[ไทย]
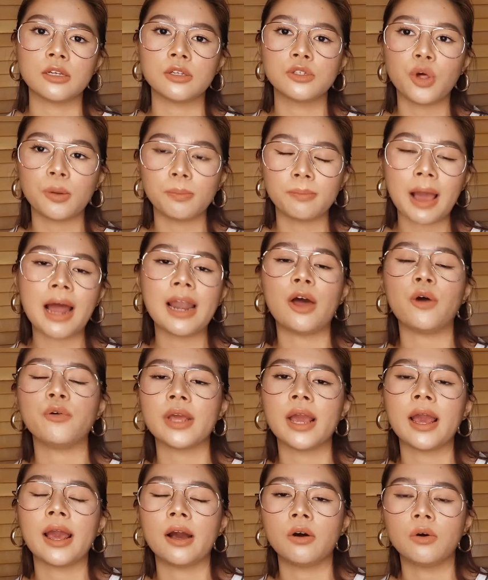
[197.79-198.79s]
ส่วนมากแล้ว
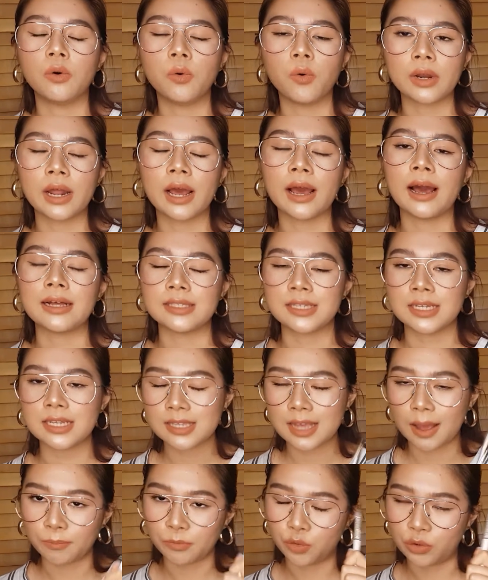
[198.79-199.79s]
เนี่ยอุกนะคะจะ
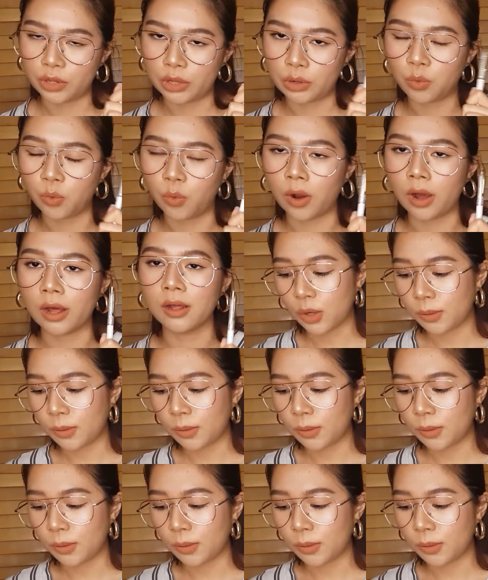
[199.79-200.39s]
จำอยู่ในหัว